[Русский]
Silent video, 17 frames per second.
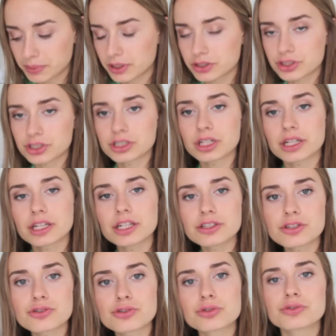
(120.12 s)
положил на
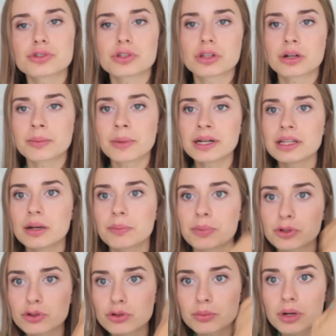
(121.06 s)
кисточку, все нормально, а
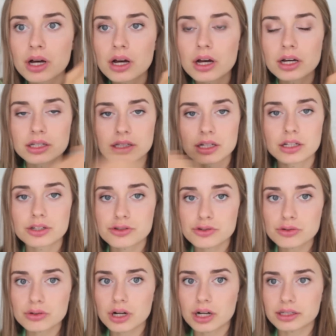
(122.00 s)
потом на
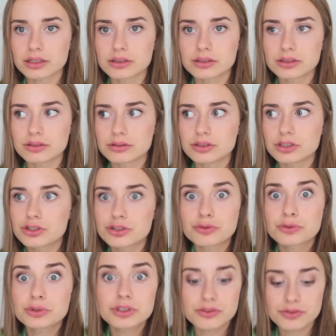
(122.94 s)
лицо как-то
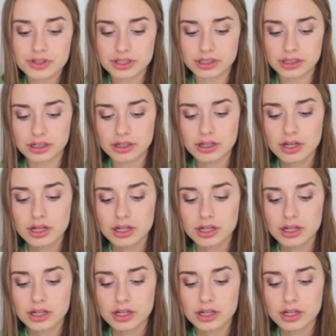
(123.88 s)
ничего не видно.